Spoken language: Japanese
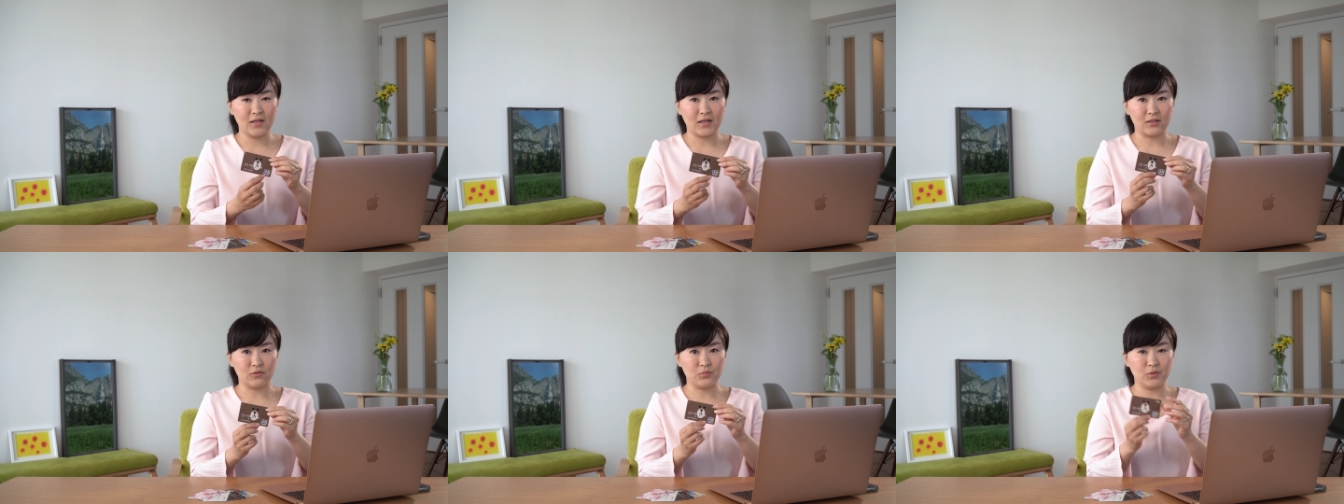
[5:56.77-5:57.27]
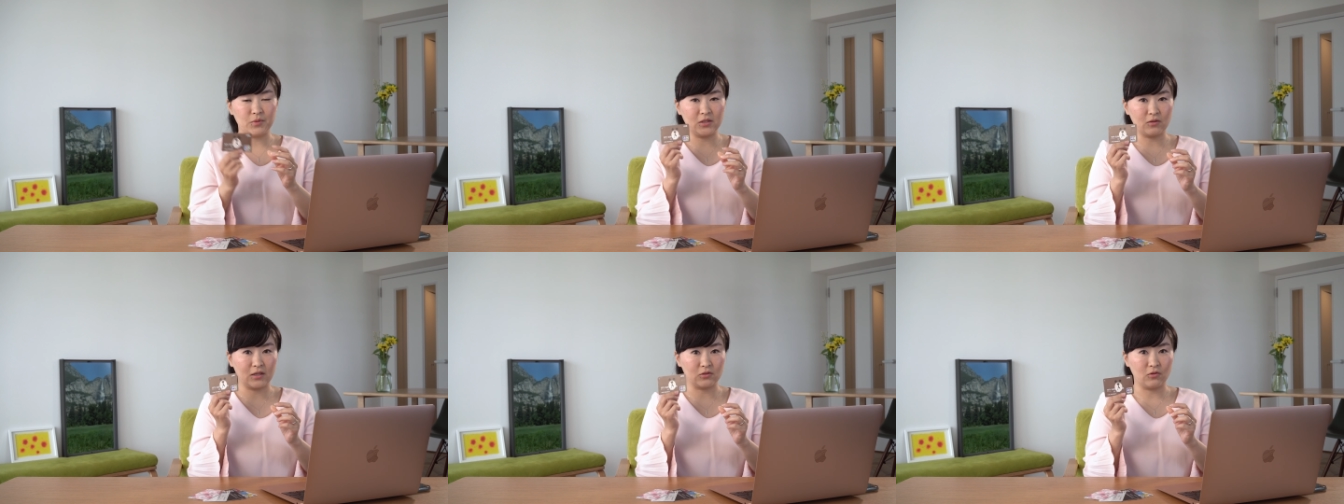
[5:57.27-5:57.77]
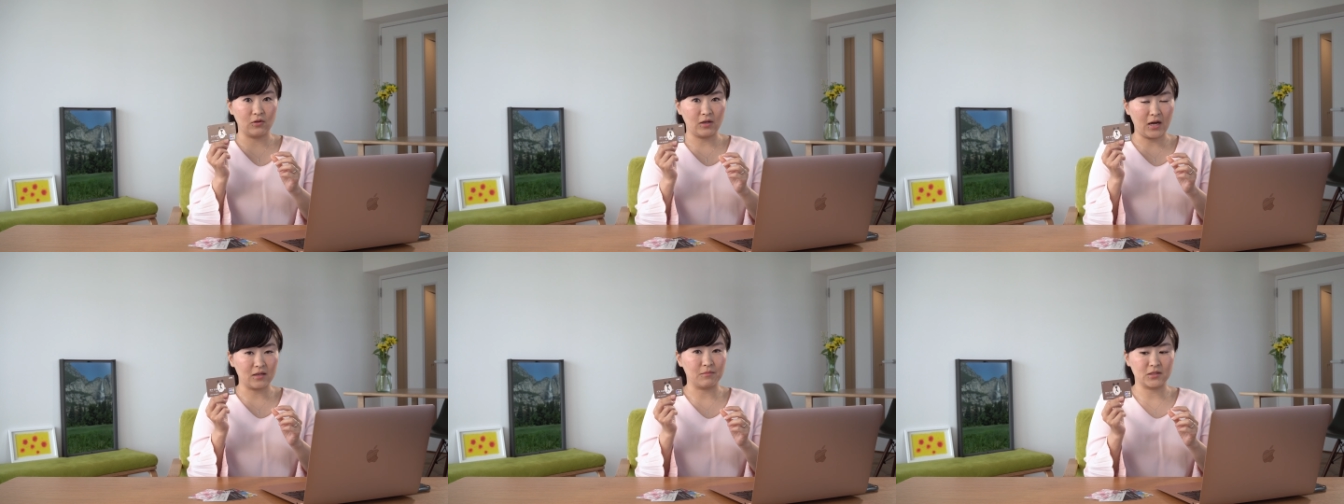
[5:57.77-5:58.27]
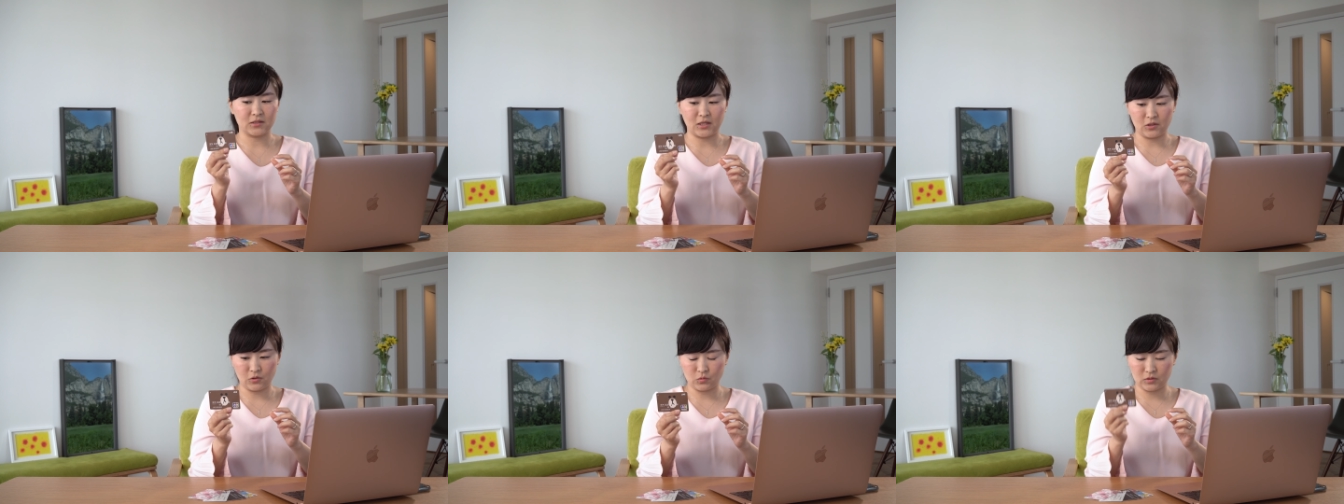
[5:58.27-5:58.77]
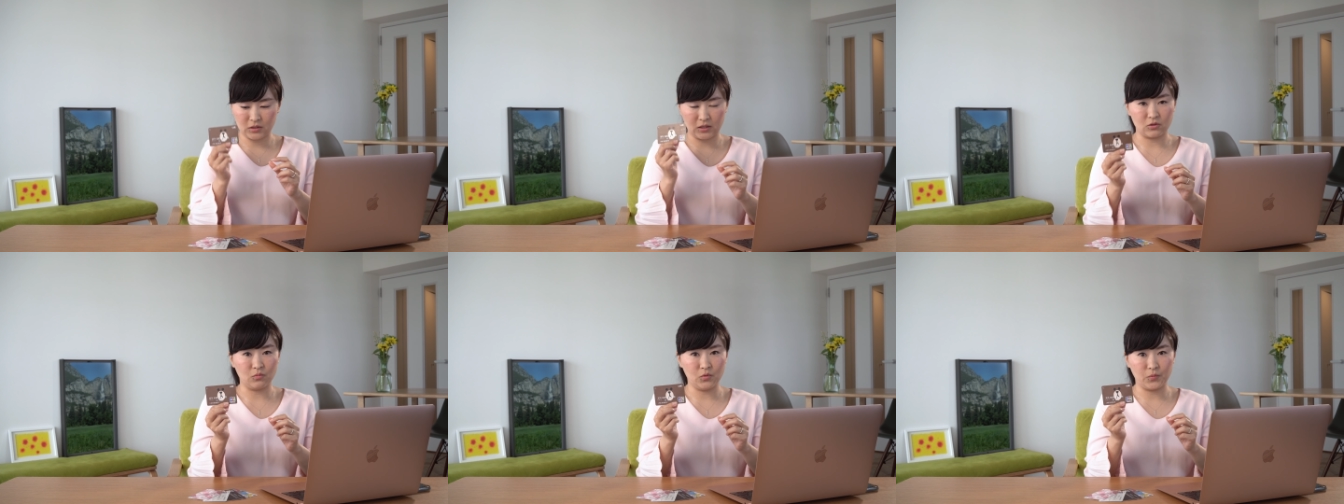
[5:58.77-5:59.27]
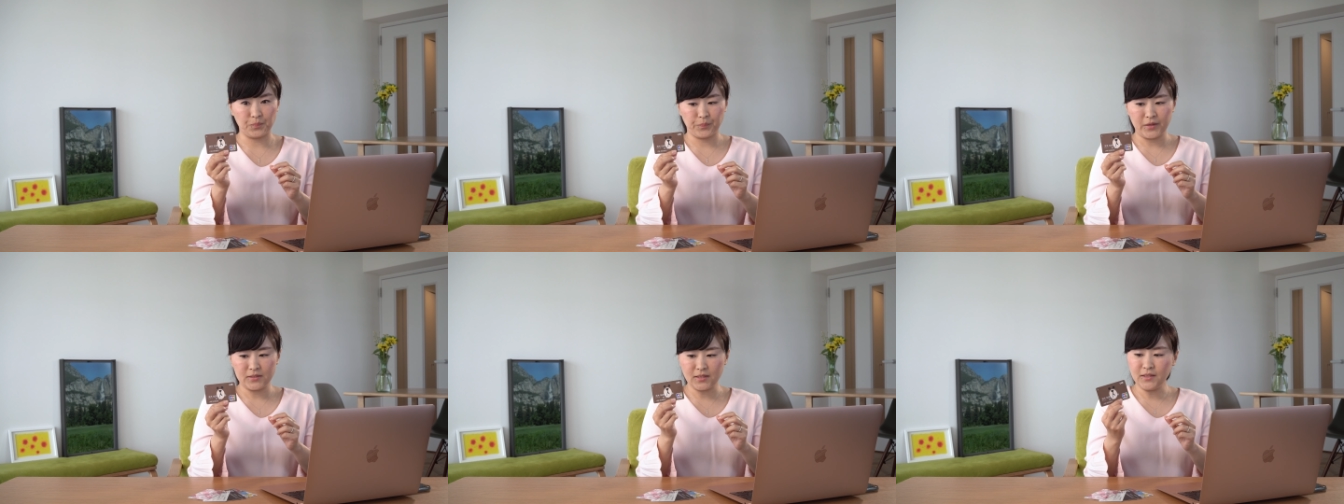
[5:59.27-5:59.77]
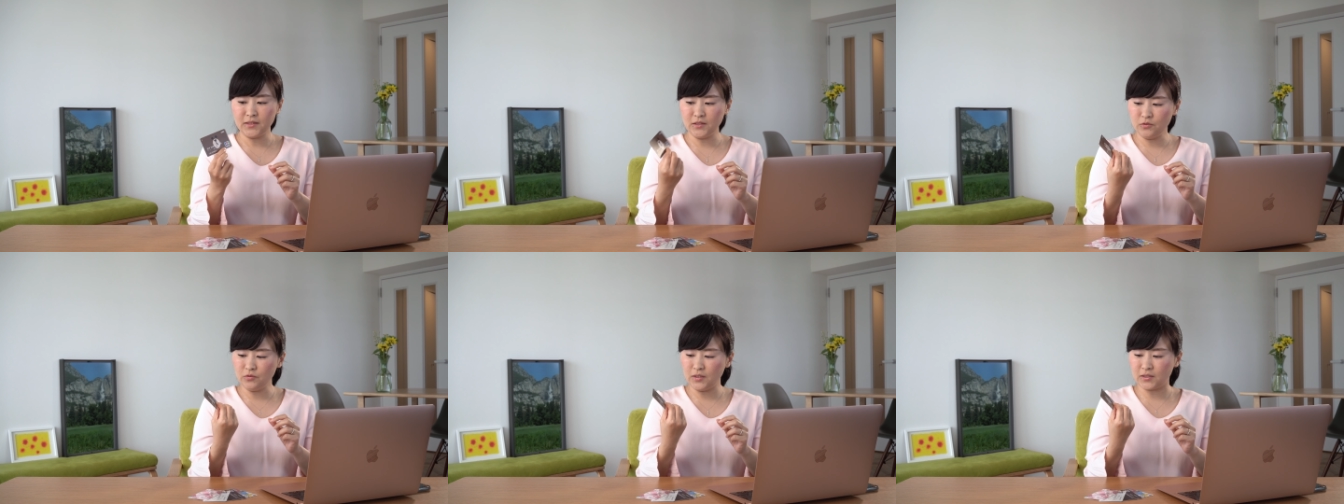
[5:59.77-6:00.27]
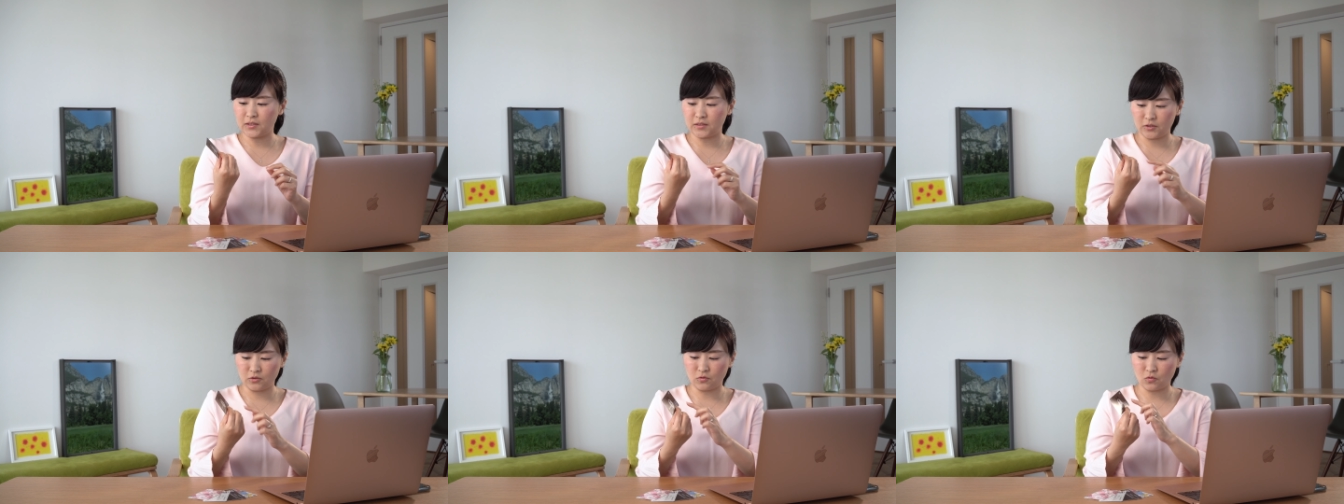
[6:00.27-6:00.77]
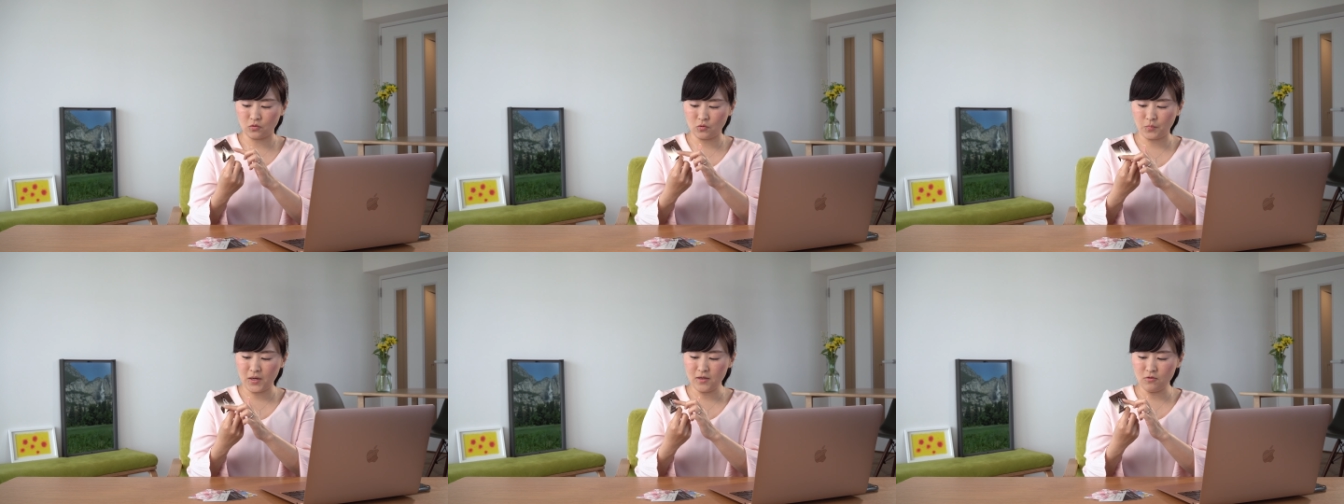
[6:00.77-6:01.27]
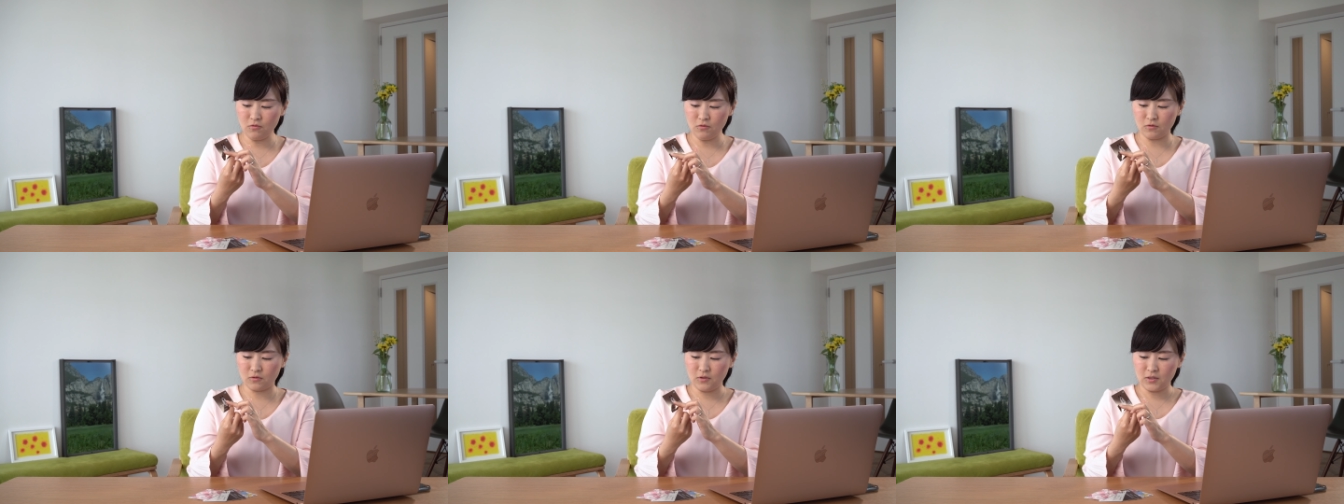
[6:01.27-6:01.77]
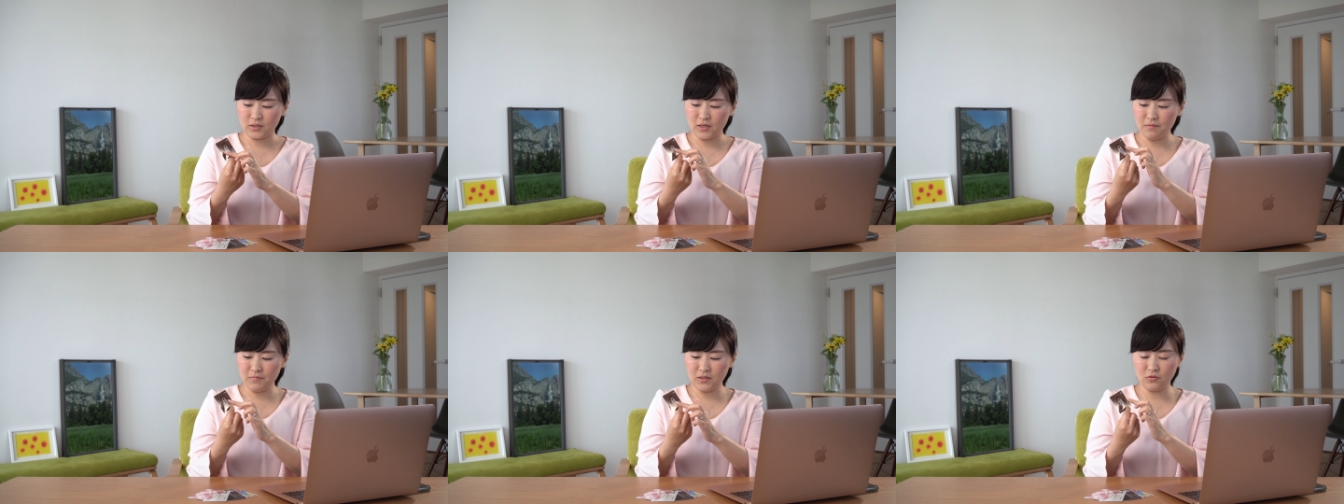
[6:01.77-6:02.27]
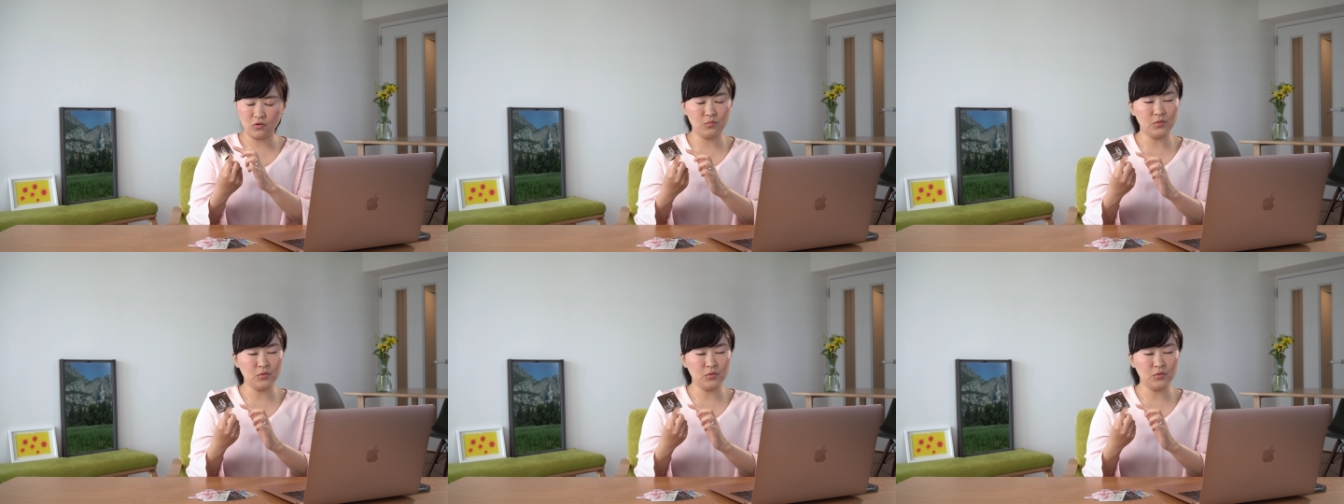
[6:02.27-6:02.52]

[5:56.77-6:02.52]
あのプリペイドカードありますけれけれども最近増えてきてるこの番号懸面の